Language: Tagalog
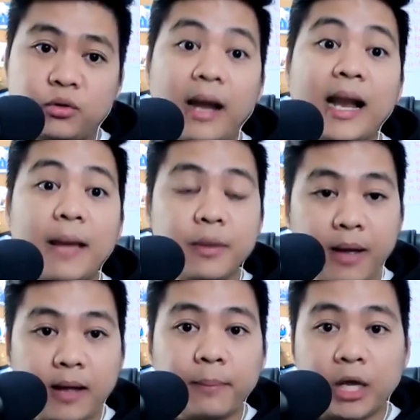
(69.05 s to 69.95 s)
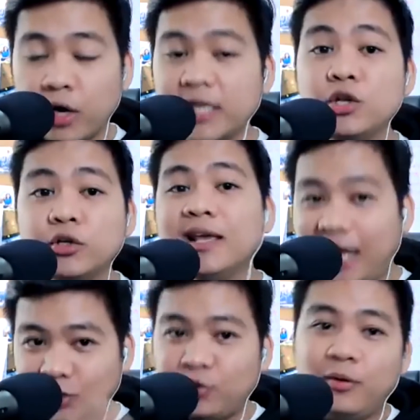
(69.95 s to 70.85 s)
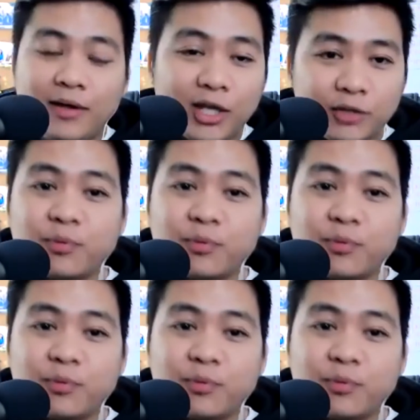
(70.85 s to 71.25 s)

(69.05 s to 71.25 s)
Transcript: Marami pa. Pero kanino, eto, eto